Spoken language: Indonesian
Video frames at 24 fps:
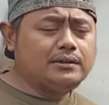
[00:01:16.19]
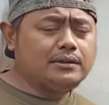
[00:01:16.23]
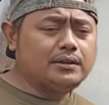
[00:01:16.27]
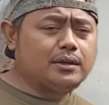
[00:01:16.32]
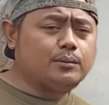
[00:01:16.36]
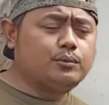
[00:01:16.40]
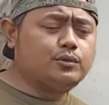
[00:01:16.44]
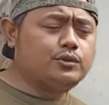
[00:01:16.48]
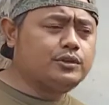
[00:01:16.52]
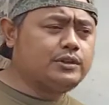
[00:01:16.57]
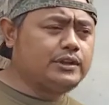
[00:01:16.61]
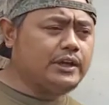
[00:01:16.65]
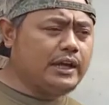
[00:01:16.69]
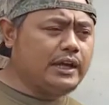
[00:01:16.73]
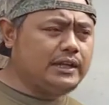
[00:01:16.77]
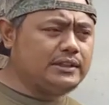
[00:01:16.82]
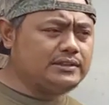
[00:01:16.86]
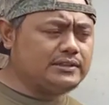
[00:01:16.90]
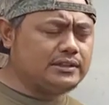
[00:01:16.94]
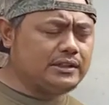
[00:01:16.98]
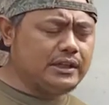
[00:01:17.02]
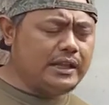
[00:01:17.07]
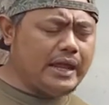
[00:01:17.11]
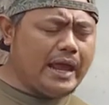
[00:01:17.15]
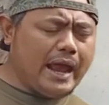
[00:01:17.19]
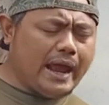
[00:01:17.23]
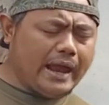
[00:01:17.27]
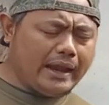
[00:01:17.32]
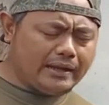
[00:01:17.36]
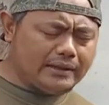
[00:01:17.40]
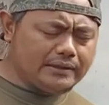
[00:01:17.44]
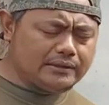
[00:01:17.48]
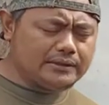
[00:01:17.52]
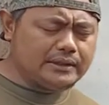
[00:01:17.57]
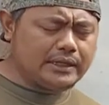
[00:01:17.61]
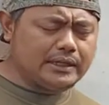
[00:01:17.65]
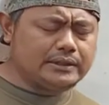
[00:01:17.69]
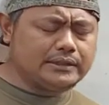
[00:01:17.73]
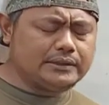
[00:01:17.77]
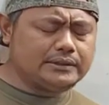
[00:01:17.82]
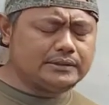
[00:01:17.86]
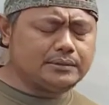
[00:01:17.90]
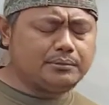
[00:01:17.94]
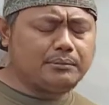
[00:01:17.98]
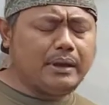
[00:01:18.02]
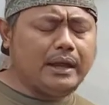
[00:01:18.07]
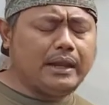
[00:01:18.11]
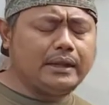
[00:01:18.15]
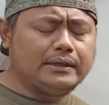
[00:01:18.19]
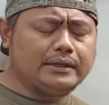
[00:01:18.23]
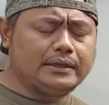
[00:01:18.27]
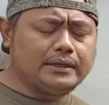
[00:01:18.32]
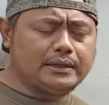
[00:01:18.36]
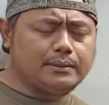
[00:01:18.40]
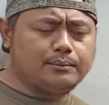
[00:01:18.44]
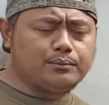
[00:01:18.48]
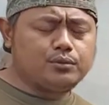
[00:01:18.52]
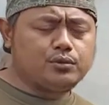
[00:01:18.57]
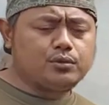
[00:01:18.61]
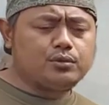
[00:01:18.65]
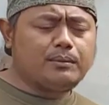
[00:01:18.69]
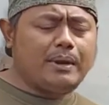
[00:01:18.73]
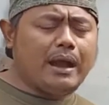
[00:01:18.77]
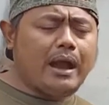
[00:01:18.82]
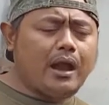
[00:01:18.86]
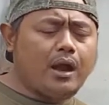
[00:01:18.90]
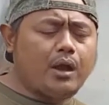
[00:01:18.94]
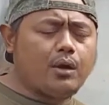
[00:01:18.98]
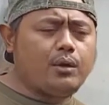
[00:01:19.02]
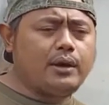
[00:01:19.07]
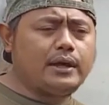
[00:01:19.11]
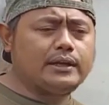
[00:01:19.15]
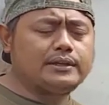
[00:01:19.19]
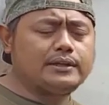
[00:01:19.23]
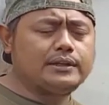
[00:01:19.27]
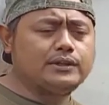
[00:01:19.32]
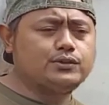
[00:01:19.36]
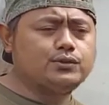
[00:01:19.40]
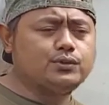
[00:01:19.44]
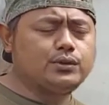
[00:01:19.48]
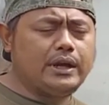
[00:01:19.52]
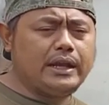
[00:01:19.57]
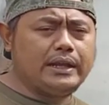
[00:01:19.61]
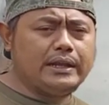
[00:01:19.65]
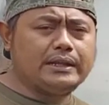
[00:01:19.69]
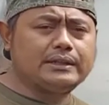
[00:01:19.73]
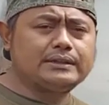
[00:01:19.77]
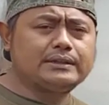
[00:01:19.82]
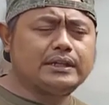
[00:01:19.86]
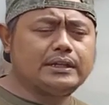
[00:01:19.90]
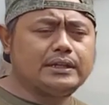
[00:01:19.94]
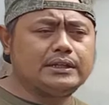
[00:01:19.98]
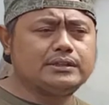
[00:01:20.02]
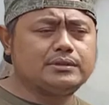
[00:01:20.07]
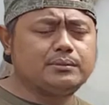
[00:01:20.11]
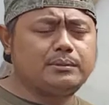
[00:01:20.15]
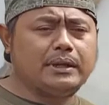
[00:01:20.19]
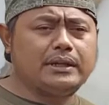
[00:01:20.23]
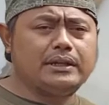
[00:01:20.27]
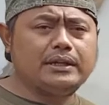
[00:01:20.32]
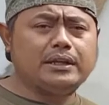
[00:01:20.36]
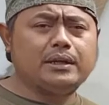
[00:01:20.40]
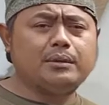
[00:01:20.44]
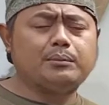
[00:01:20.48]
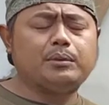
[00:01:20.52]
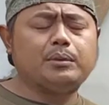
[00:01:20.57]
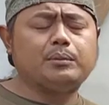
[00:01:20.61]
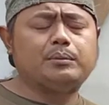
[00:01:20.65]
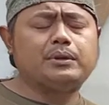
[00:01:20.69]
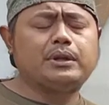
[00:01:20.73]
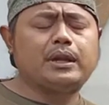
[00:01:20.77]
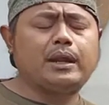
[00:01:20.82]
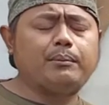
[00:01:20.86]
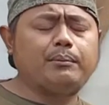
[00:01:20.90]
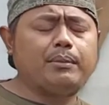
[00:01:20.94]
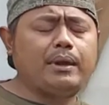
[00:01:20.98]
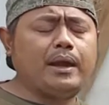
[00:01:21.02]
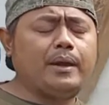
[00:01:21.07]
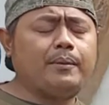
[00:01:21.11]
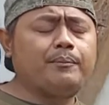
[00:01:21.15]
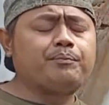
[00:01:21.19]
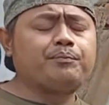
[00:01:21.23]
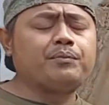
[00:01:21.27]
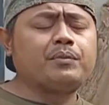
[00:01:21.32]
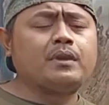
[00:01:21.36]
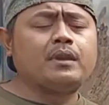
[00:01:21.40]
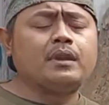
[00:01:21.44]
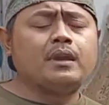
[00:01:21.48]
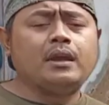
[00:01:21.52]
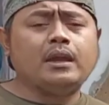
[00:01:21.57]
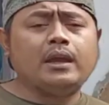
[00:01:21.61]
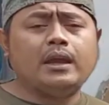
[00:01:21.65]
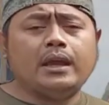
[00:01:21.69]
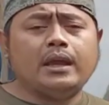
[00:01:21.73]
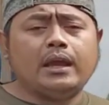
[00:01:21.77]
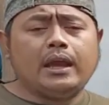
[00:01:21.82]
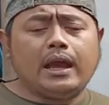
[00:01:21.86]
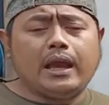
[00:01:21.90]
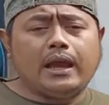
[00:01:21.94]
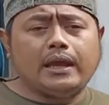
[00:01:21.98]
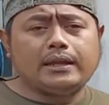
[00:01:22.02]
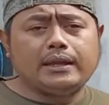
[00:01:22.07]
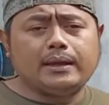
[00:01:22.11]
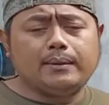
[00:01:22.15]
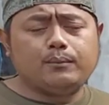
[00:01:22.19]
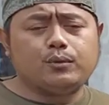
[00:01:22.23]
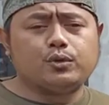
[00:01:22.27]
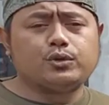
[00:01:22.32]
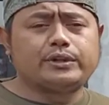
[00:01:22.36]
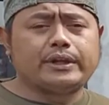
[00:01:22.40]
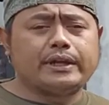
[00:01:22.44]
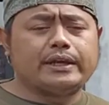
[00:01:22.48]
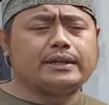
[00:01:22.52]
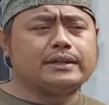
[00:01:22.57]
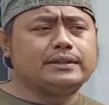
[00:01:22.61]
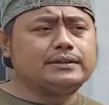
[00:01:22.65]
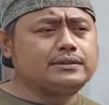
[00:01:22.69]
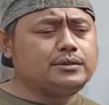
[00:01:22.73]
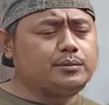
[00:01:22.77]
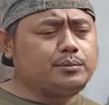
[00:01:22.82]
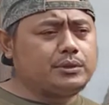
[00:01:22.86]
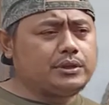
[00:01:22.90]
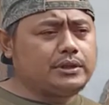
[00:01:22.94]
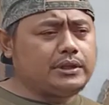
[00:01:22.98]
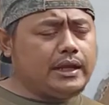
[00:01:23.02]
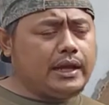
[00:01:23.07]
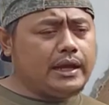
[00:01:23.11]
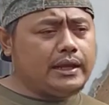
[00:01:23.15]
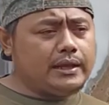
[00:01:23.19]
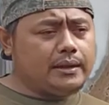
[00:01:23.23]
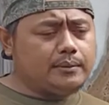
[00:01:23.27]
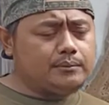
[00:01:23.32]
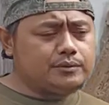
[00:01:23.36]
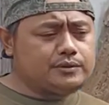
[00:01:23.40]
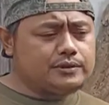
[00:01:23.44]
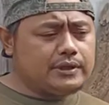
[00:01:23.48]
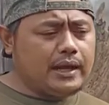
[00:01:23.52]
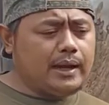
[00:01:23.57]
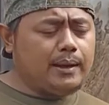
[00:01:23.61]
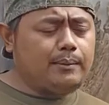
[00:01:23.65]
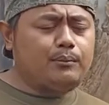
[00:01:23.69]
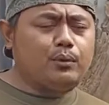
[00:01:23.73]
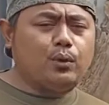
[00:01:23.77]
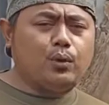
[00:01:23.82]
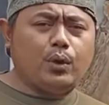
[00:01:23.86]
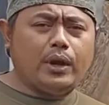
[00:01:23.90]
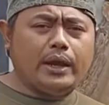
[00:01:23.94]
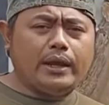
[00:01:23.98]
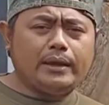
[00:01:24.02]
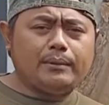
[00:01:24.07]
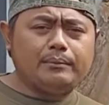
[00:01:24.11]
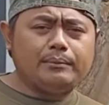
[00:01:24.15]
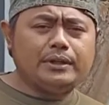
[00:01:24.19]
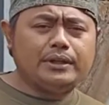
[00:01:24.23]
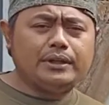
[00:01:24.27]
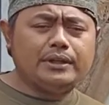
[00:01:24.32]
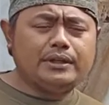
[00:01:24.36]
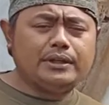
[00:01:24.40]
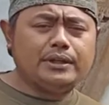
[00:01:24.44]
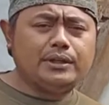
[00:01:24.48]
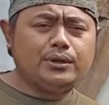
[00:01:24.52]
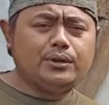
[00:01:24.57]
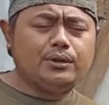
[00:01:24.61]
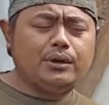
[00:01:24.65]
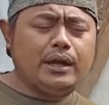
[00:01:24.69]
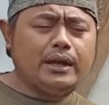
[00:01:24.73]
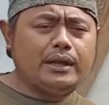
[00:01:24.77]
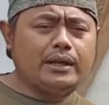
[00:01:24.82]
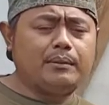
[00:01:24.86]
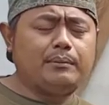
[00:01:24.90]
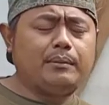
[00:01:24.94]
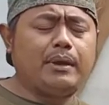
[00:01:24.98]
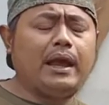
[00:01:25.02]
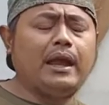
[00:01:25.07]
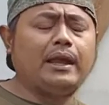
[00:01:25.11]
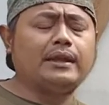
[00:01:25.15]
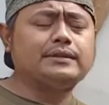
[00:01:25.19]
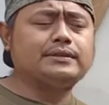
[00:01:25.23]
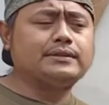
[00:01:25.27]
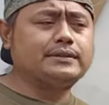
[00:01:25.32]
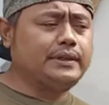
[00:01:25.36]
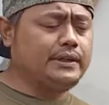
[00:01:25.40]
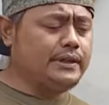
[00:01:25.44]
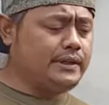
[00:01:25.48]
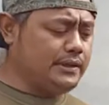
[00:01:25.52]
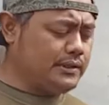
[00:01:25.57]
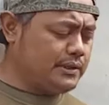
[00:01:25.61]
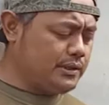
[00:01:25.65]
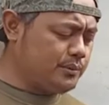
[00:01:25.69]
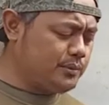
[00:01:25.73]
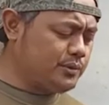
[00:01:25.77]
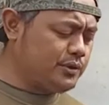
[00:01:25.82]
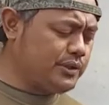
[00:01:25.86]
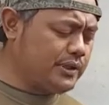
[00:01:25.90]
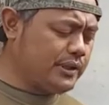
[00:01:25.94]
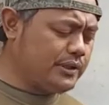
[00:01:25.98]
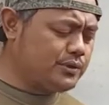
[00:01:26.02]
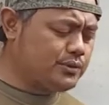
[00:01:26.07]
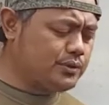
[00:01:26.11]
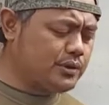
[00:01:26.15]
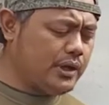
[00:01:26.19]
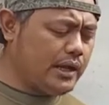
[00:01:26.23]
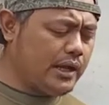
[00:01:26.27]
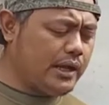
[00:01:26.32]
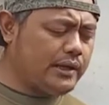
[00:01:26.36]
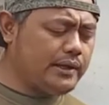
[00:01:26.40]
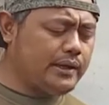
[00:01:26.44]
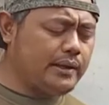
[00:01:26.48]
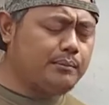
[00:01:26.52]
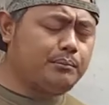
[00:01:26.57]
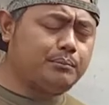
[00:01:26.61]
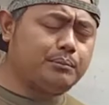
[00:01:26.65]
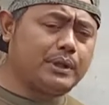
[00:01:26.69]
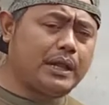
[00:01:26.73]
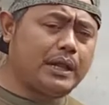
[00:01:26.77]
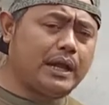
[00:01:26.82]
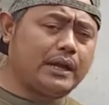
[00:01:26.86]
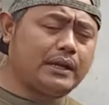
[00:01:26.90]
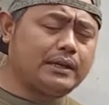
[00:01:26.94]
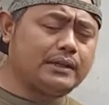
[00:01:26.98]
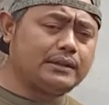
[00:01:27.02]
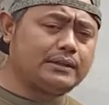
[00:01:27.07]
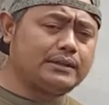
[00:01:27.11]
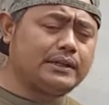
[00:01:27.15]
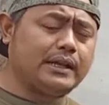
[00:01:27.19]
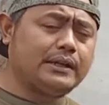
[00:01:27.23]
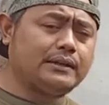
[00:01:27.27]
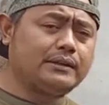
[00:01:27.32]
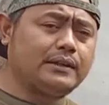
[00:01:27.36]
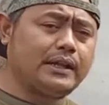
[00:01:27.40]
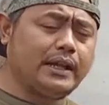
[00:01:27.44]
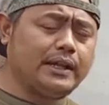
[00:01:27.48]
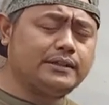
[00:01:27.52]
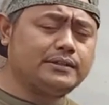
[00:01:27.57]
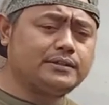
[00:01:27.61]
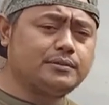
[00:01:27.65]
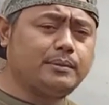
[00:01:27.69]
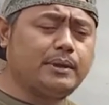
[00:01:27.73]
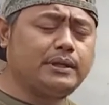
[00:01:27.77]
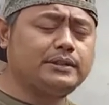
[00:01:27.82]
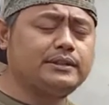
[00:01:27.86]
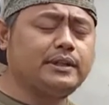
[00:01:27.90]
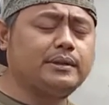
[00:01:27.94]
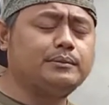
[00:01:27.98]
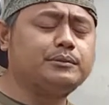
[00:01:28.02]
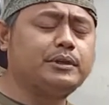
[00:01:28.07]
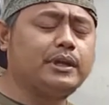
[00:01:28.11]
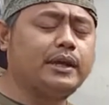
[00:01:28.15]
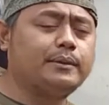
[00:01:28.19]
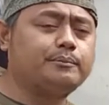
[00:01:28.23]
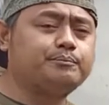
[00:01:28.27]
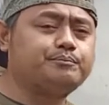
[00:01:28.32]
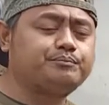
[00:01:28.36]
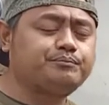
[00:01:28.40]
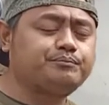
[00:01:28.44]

Kemudian selain dari Cemani ke Burumako ada juga yang dari Cemani ke beberapa ayam modern seperti ayam samo, ayam indio, ayam asel, kemudian juga ayam plaker dan lain semacamnya.